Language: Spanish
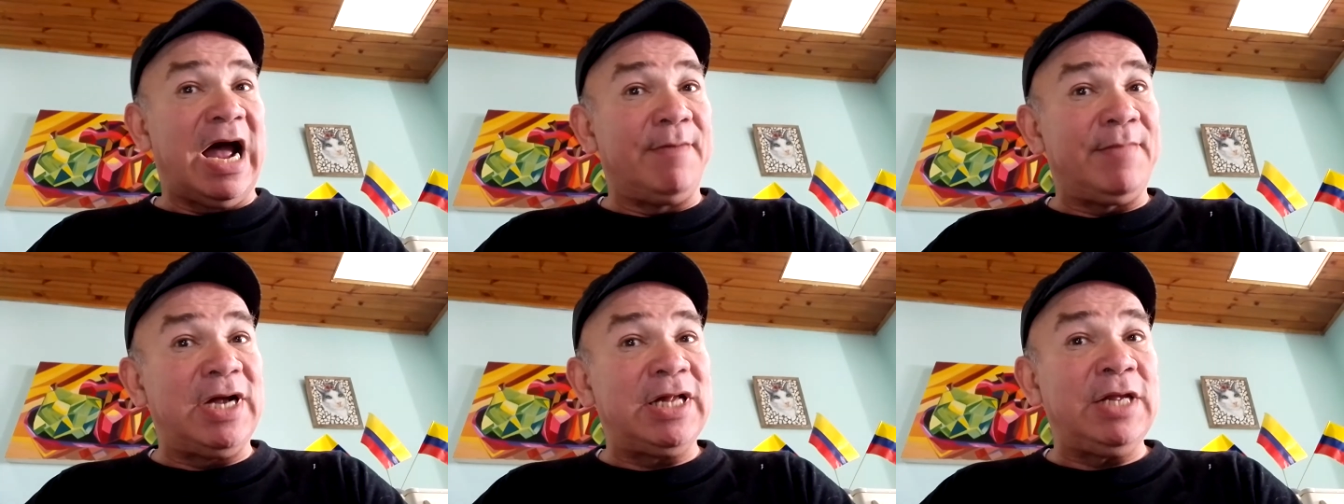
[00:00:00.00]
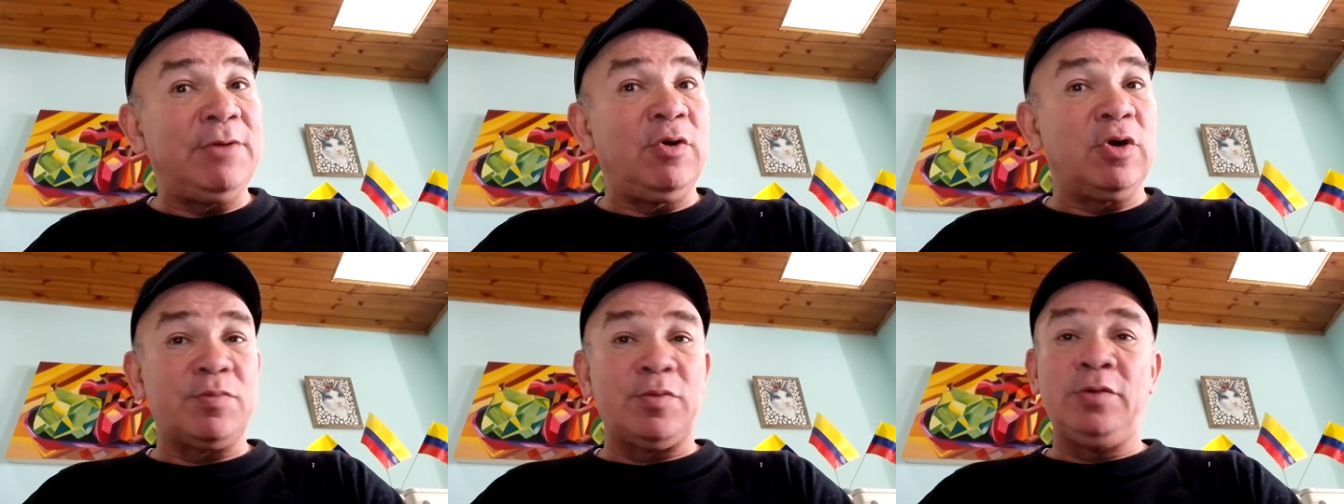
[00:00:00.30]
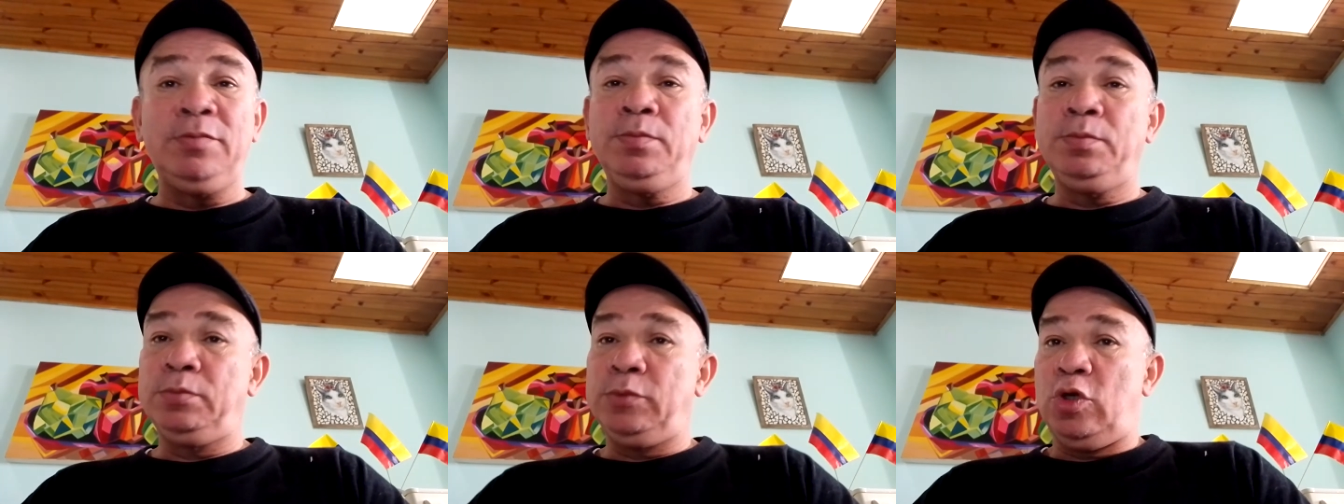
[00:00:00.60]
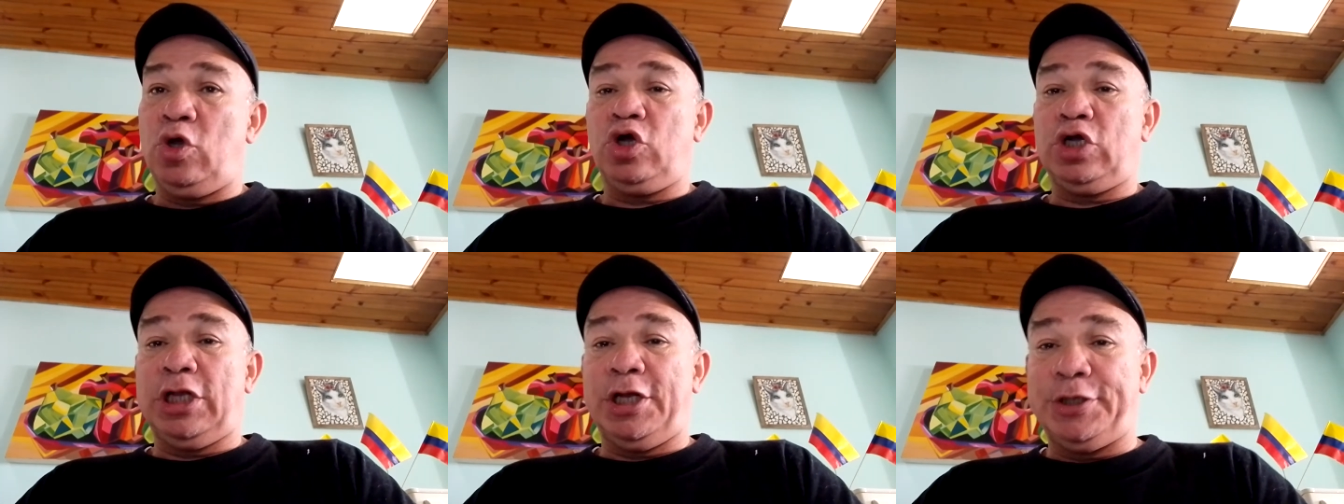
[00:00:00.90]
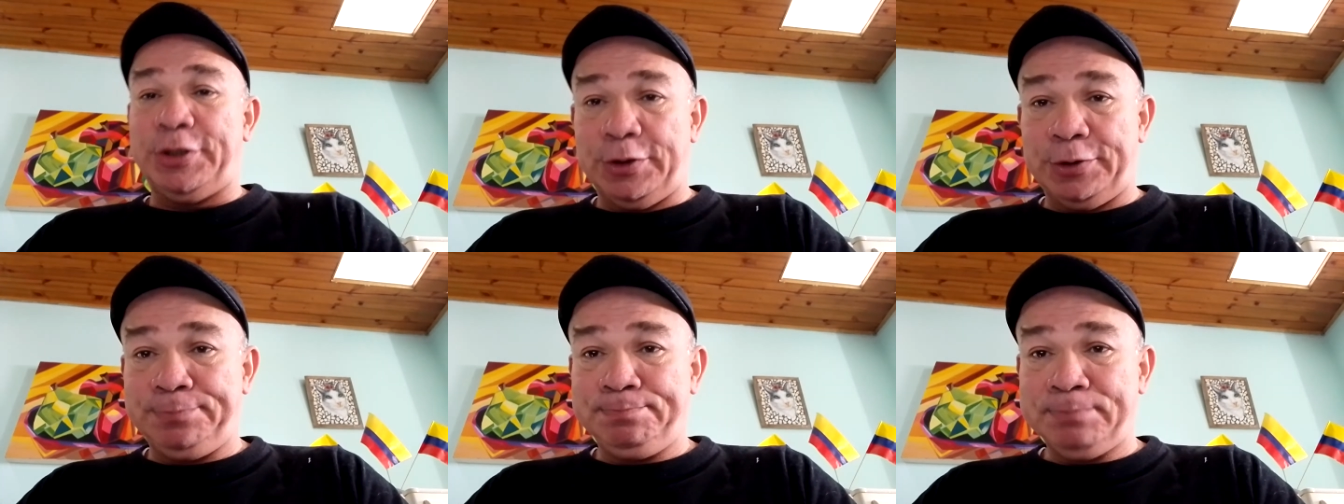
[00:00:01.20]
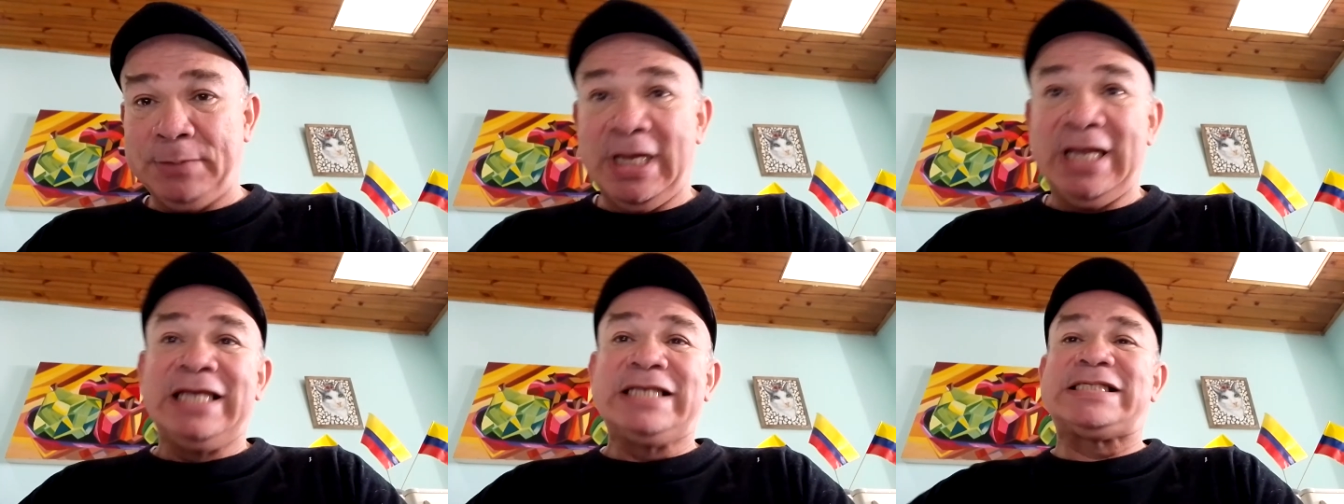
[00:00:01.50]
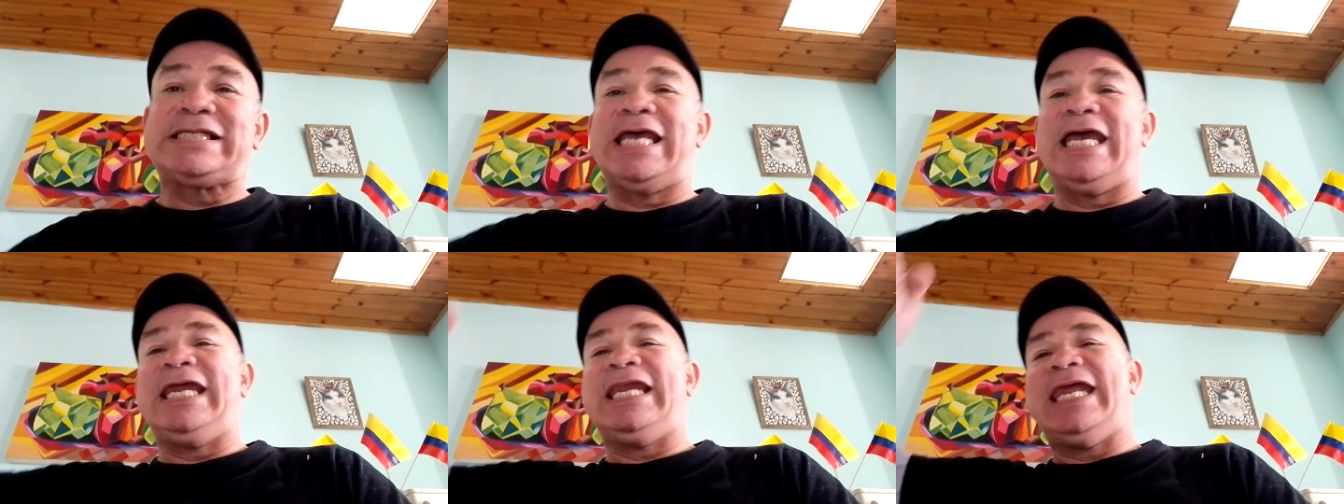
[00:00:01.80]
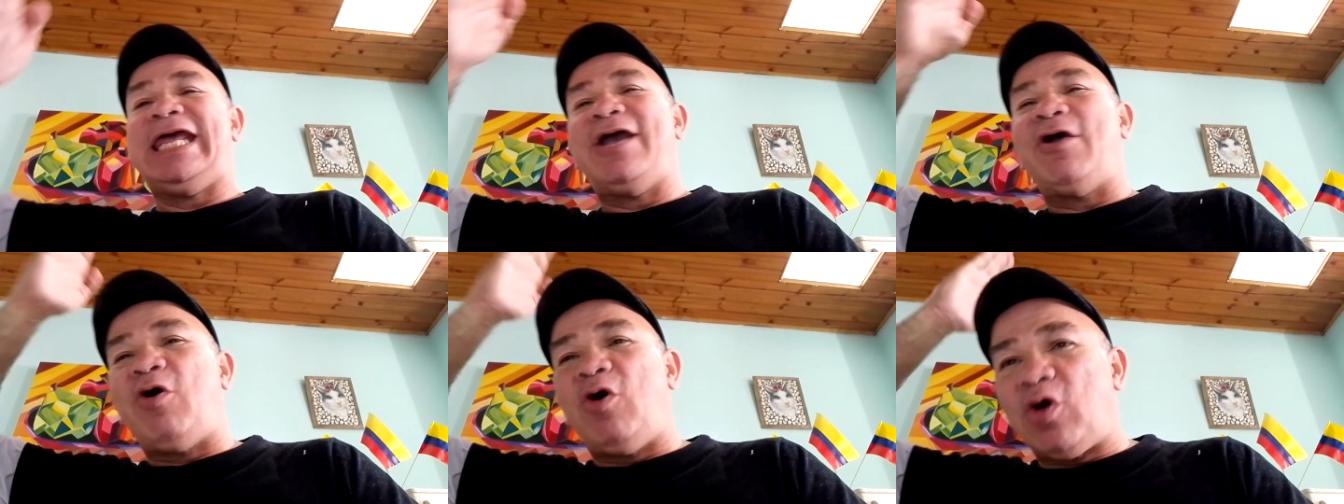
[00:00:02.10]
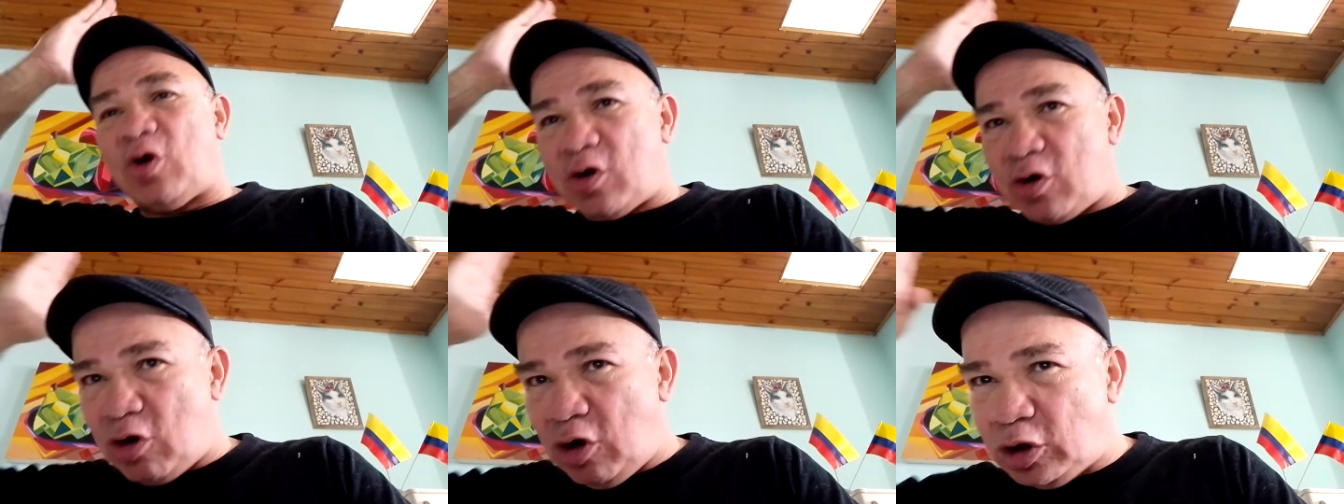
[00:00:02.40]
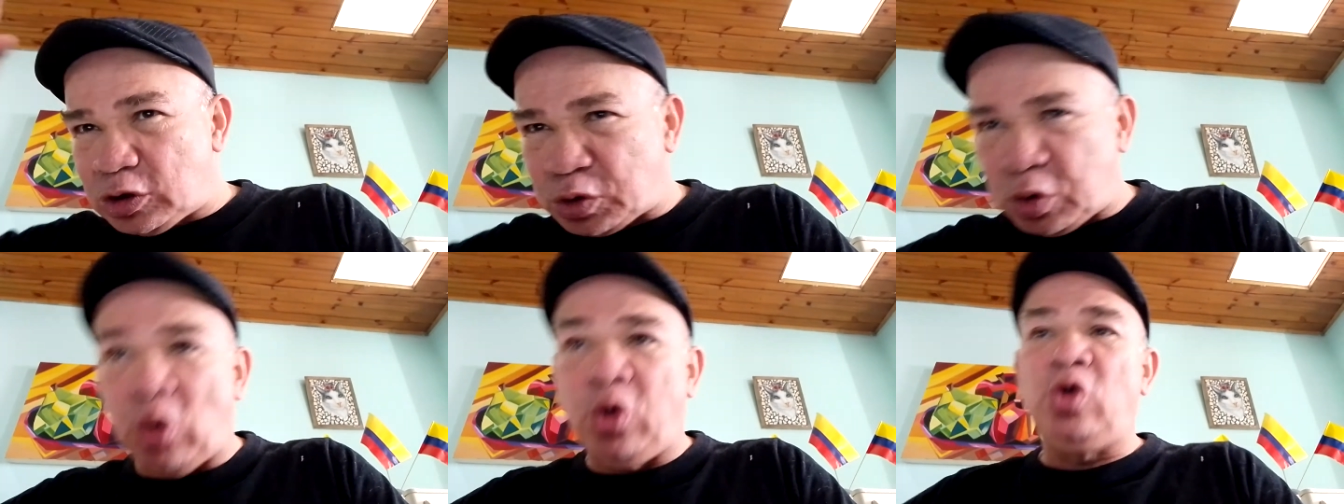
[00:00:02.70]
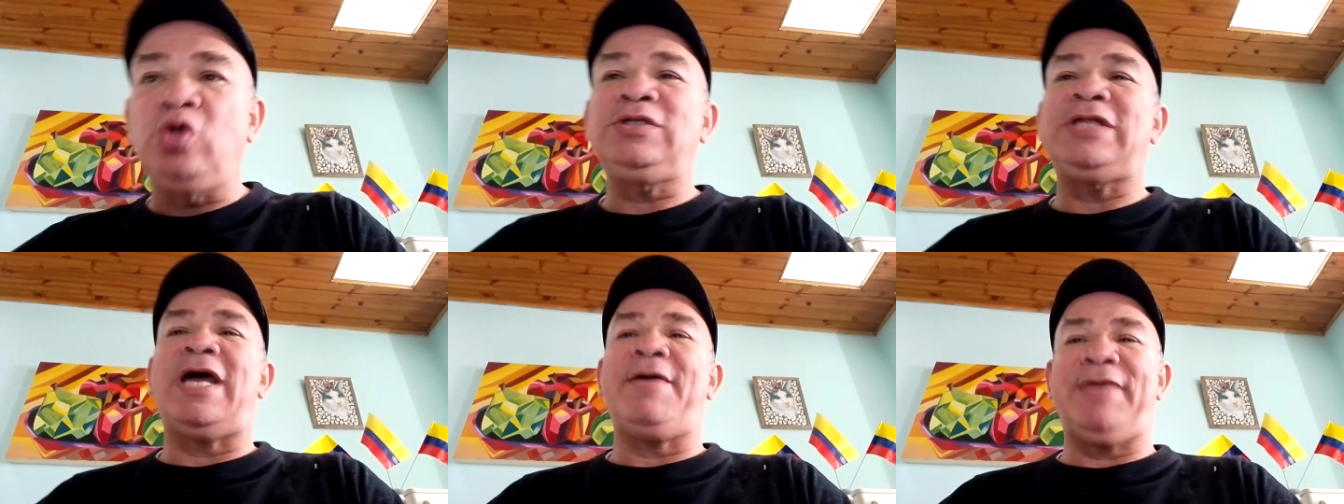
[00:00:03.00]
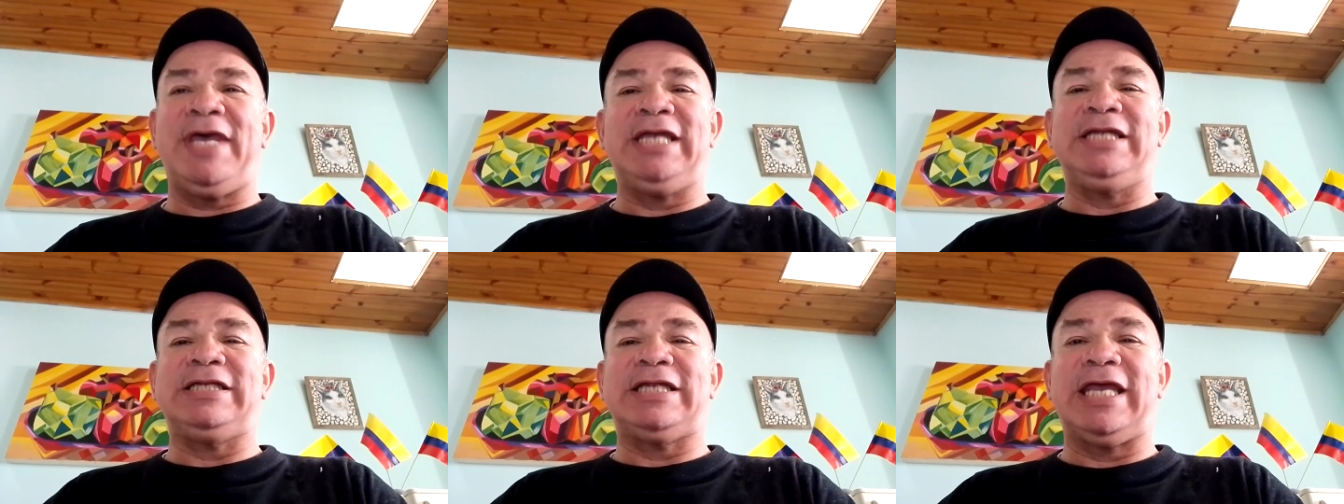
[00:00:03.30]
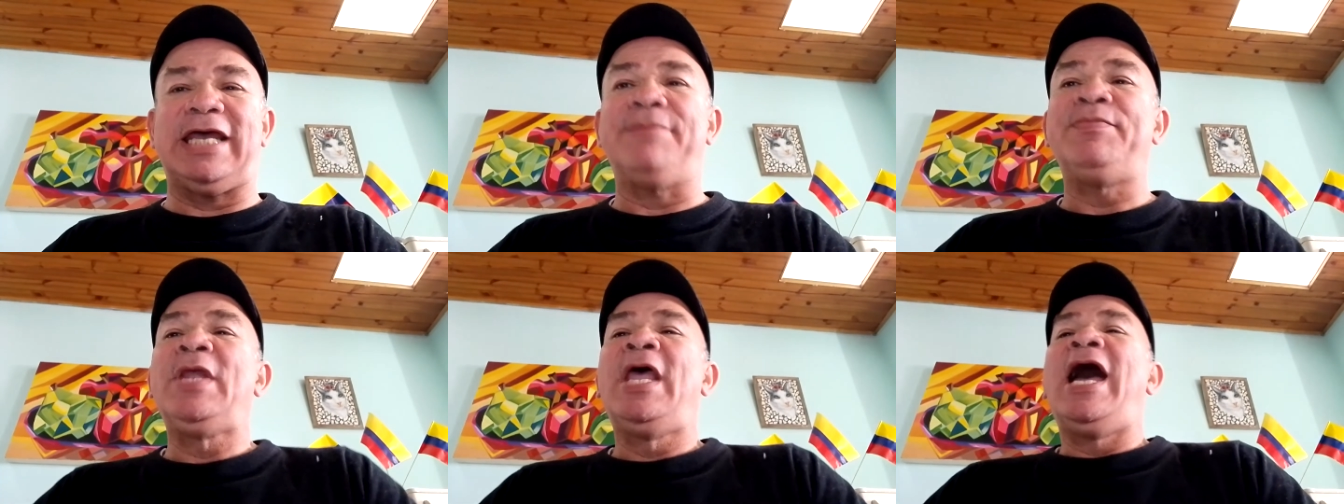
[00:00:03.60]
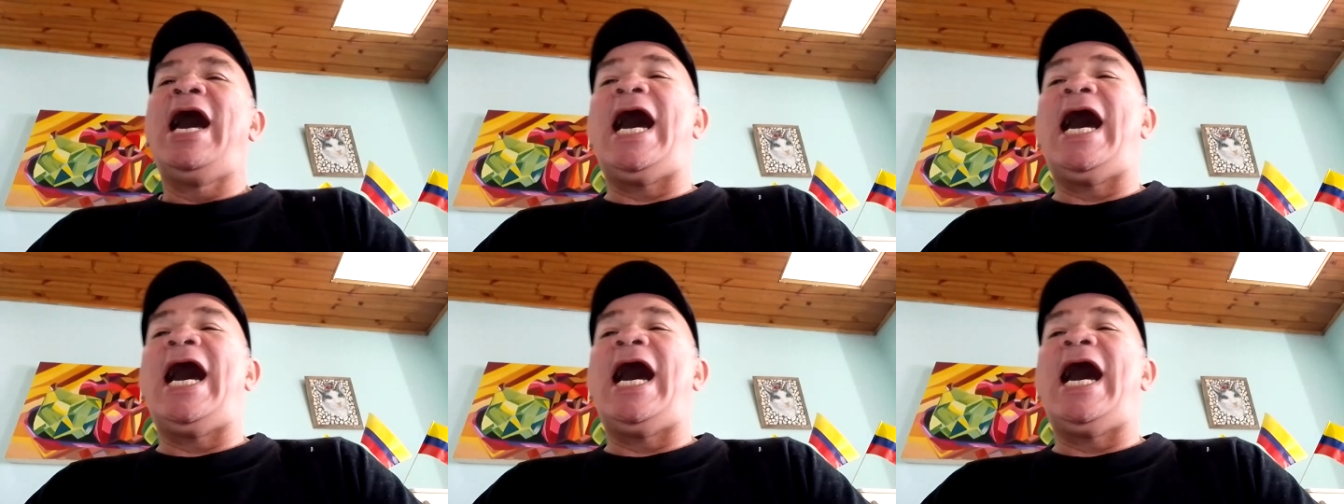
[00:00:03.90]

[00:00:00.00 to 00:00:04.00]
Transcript: Amari Borbón no creyó. Se negó rotundamente,